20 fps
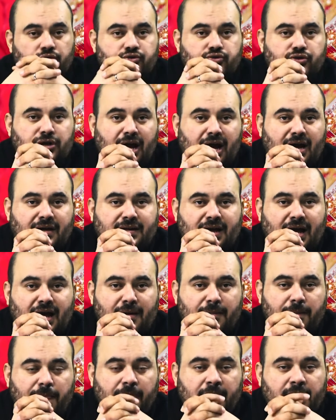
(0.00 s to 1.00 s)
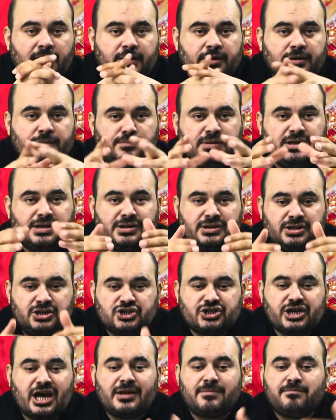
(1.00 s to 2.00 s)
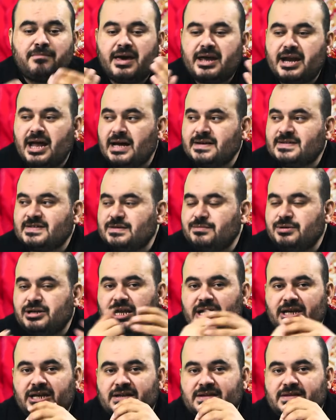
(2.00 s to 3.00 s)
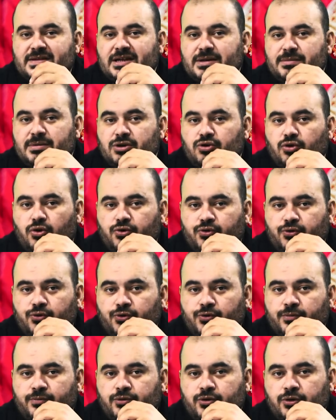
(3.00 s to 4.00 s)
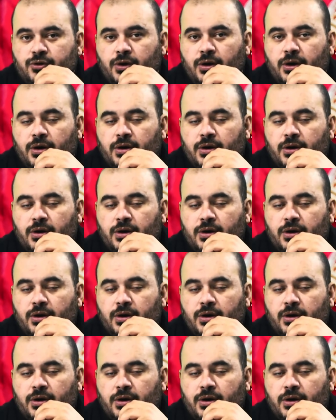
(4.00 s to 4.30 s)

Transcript: Rüyada bir nişan merasimine gittiğimi görüyorum diyor